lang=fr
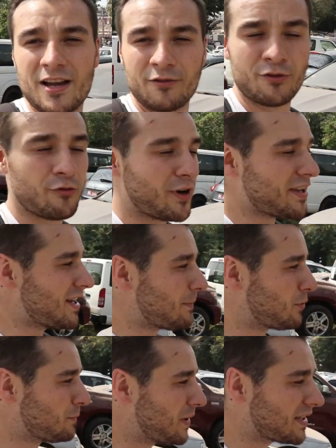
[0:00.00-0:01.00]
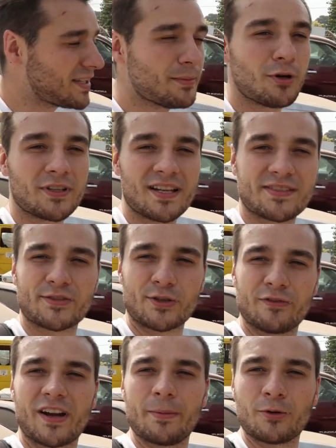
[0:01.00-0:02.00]
Vous voyez, la plupart des modèles, ce
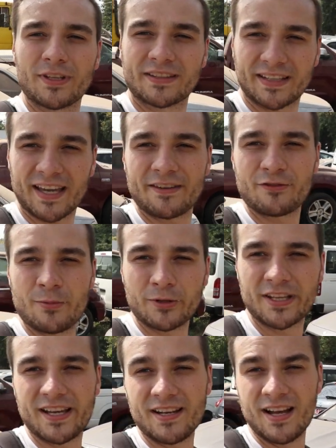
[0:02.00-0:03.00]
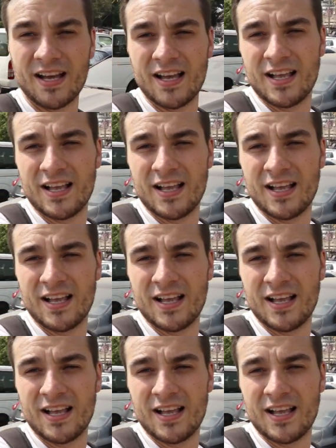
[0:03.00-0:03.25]
sont vraiment de très vieux modèles